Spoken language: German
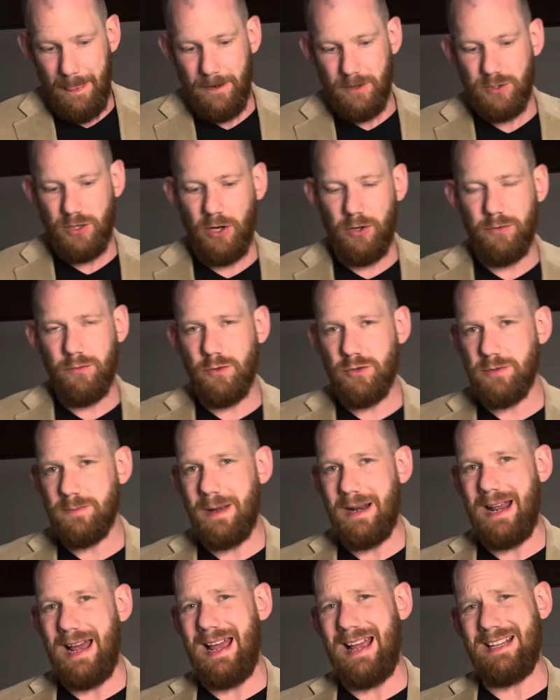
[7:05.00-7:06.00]
Schauen wir uns
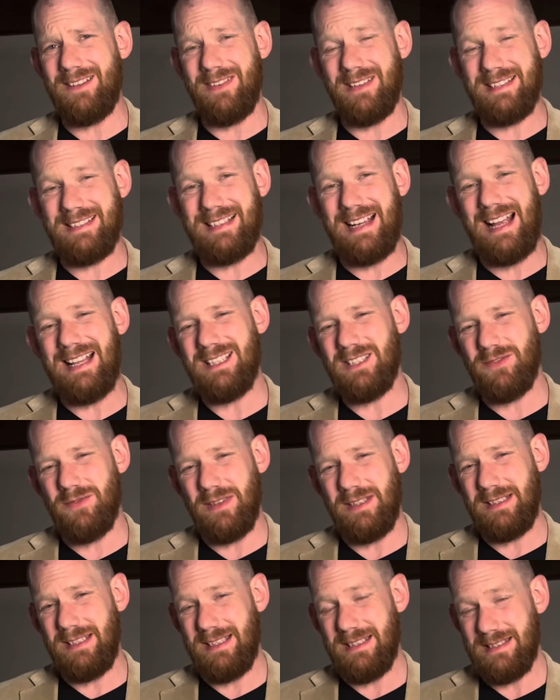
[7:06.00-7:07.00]
mal etwas ganz
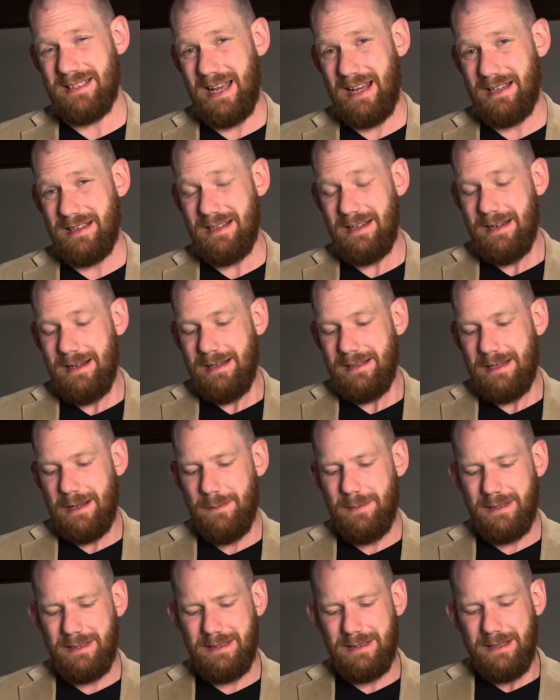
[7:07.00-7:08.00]
Wichtiges an,
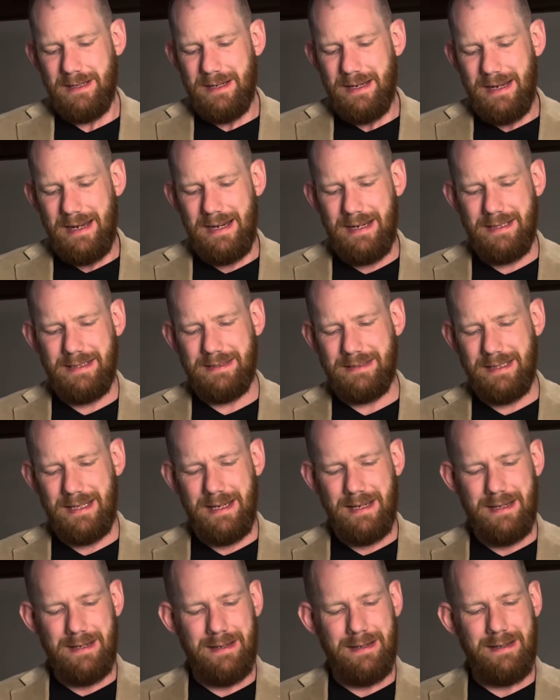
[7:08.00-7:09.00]
nämlich ich
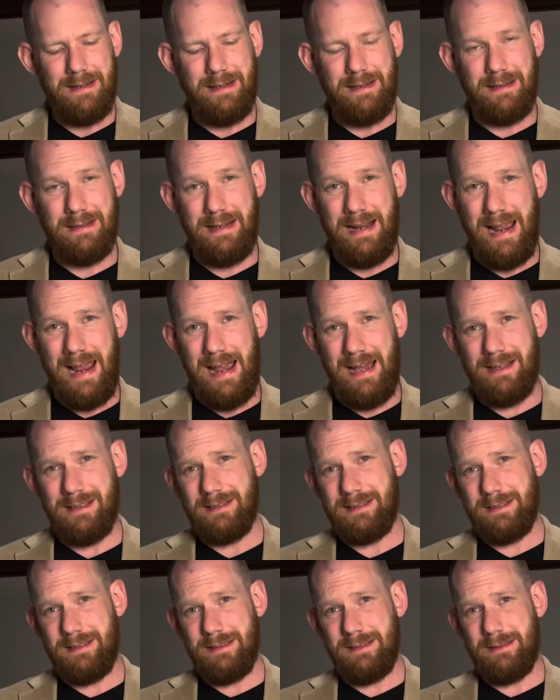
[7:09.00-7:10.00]
sehe in
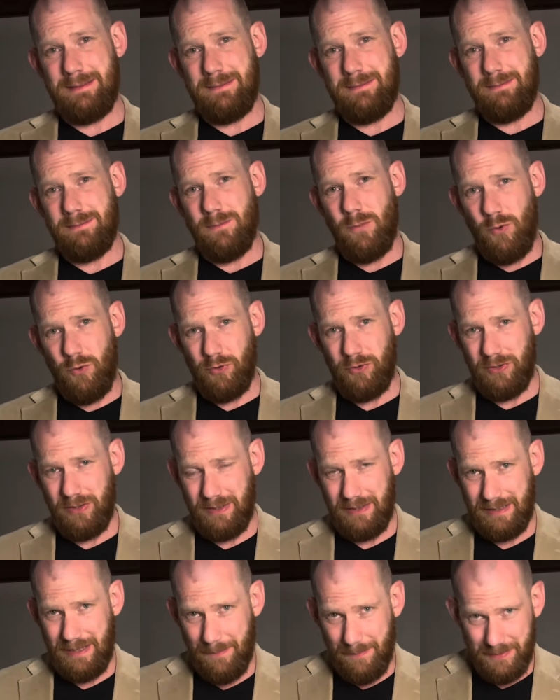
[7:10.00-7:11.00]
1.
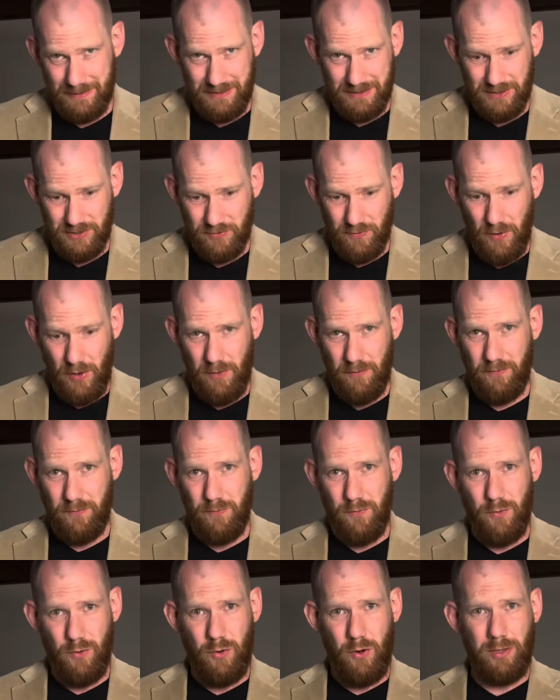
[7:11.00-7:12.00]
Mose Kapitel 12,
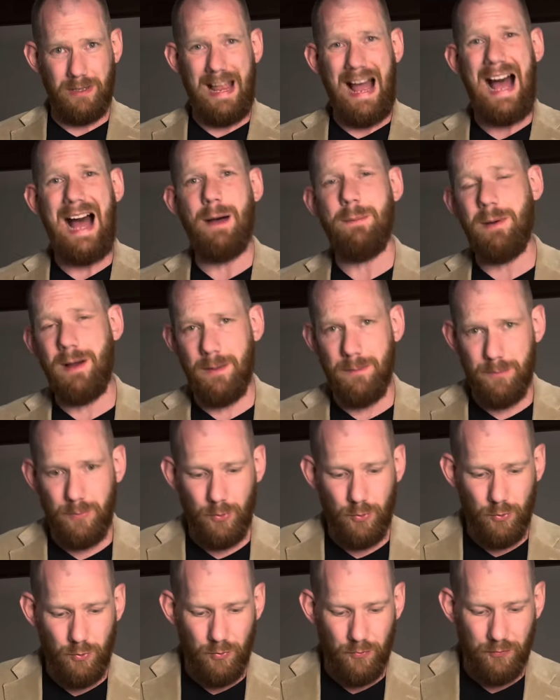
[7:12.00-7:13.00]
wo Gott Abraham
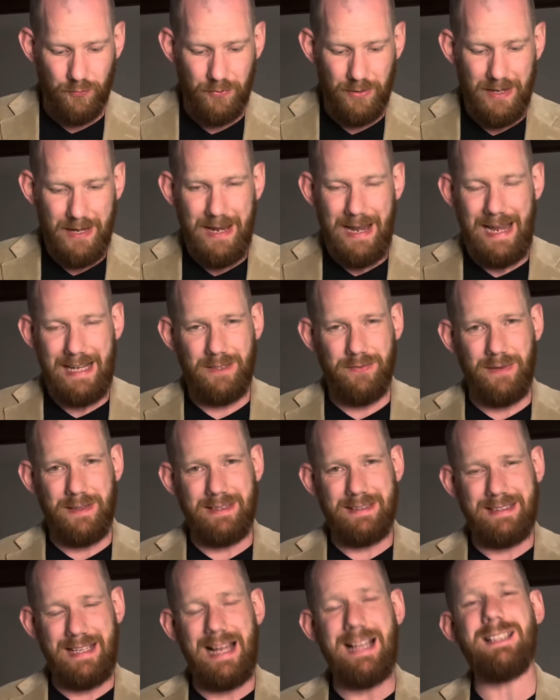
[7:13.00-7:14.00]
beruft,
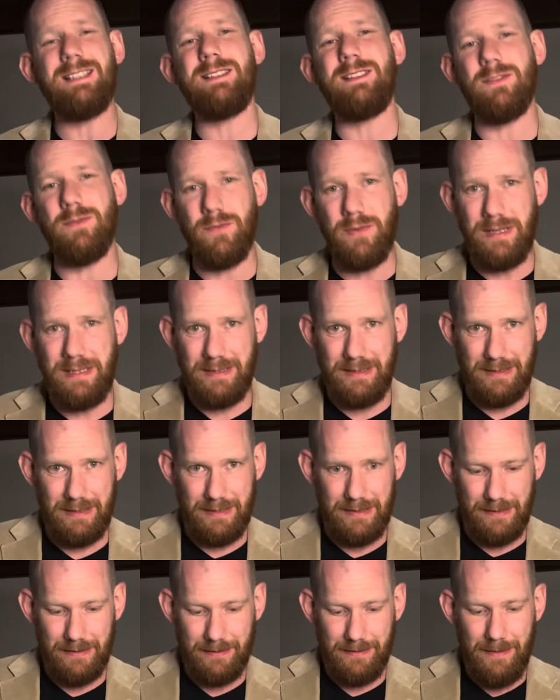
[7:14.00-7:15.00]
etwas ganz
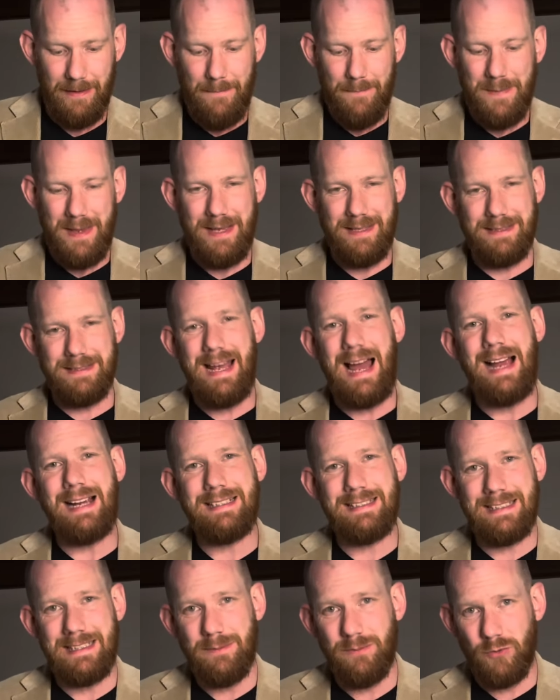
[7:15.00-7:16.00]
Wichtiges. Er
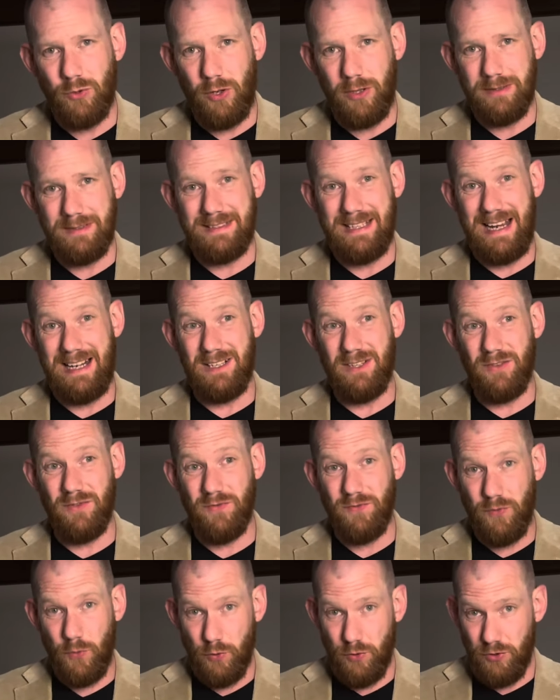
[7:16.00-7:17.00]
sagt ihm dort
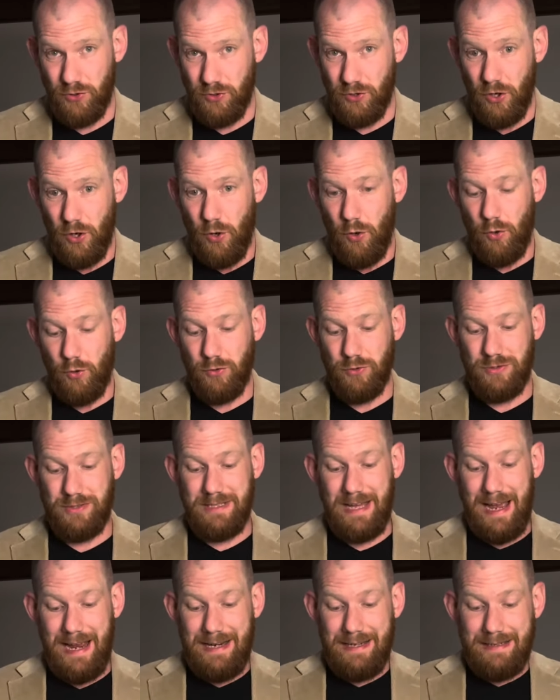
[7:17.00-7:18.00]
seinen Wunsch und
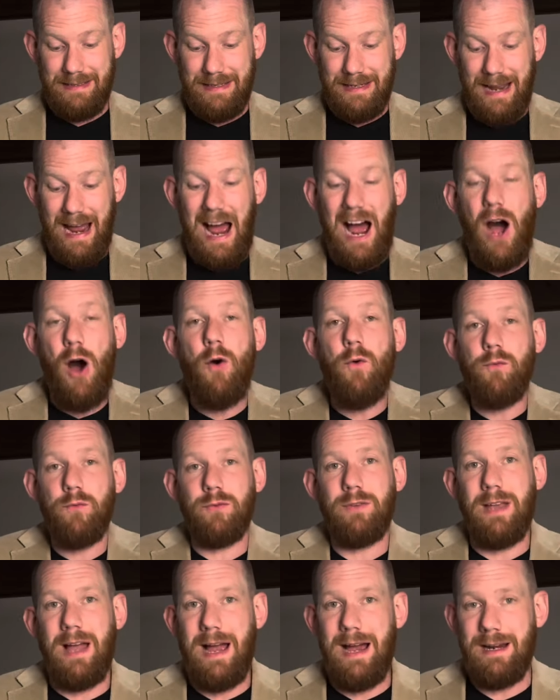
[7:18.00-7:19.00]
seinen
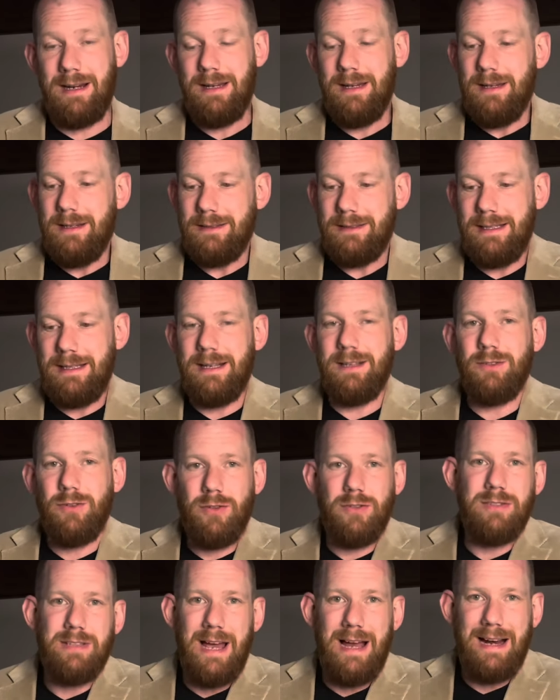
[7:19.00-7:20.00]
Auftrag, den er
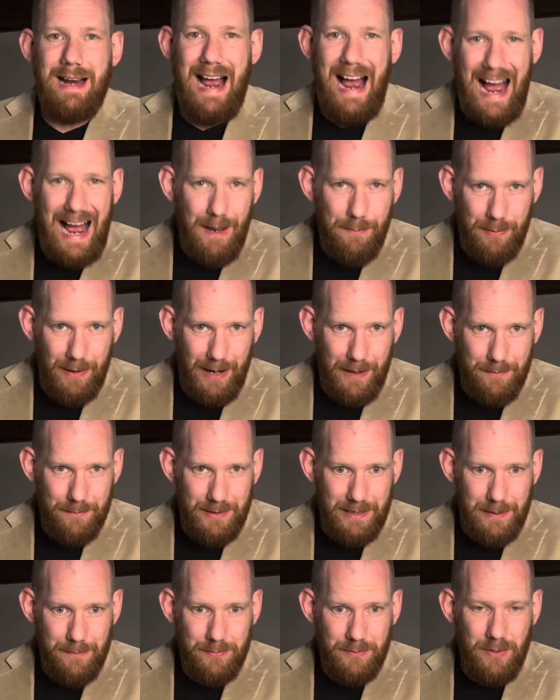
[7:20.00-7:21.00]
sozusagen Abraham
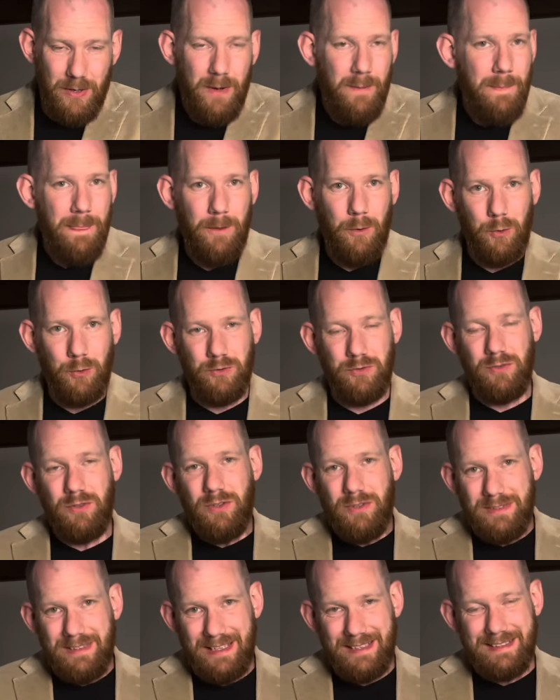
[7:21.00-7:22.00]
gibt und
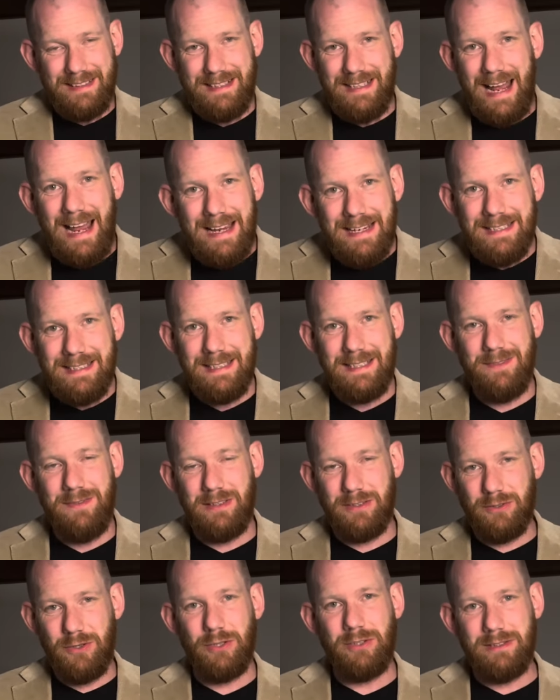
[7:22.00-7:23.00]
das Gleiche,
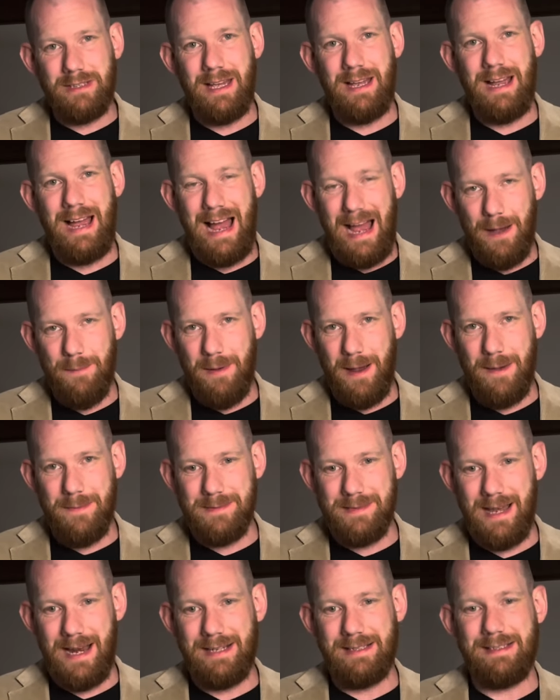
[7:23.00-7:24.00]
was Gott da Abraham
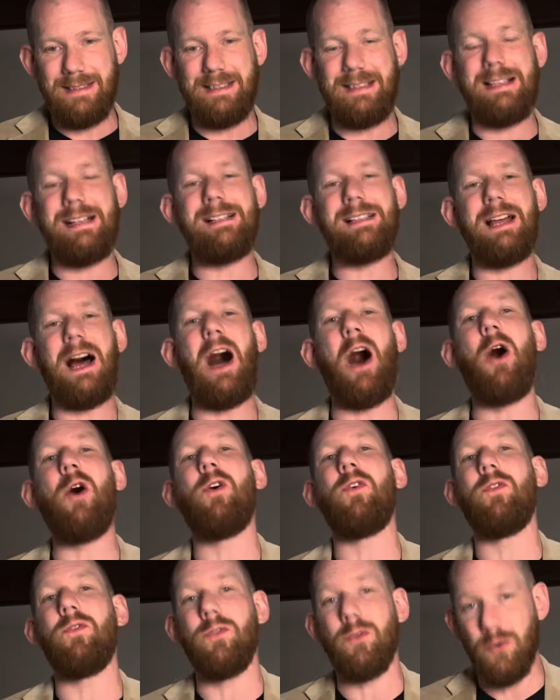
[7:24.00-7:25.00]
sagt, gilt
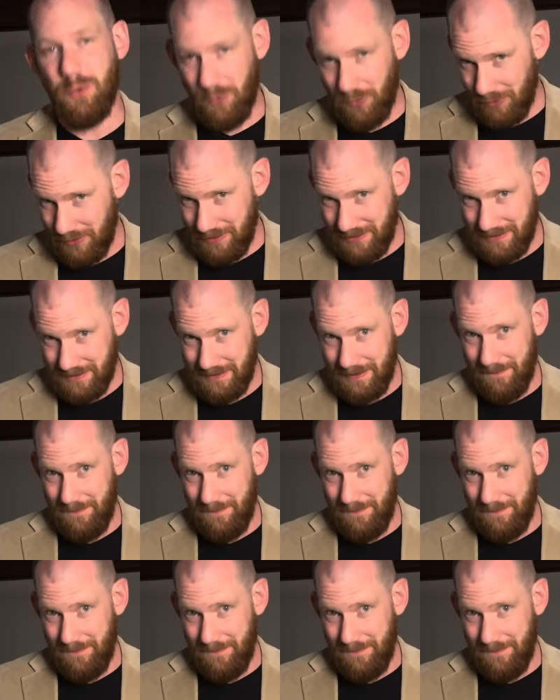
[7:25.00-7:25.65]
auch für uns.